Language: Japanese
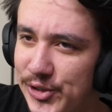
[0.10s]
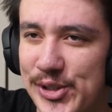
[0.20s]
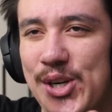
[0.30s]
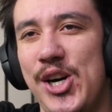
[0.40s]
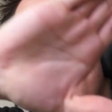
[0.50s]

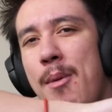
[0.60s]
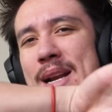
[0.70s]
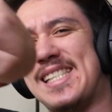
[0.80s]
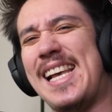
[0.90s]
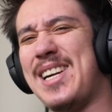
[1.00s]
どうも
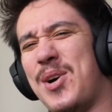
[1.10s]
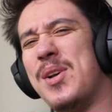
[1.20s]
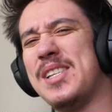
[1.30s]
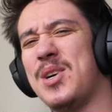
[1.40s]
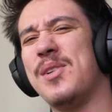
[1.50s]
皆さん、こん
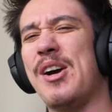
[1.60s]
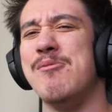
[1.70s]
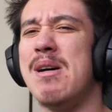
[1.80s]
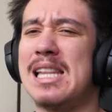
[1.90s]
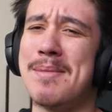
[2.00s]
にちは。今回は
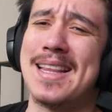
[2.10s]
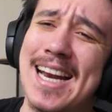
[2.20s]
またまた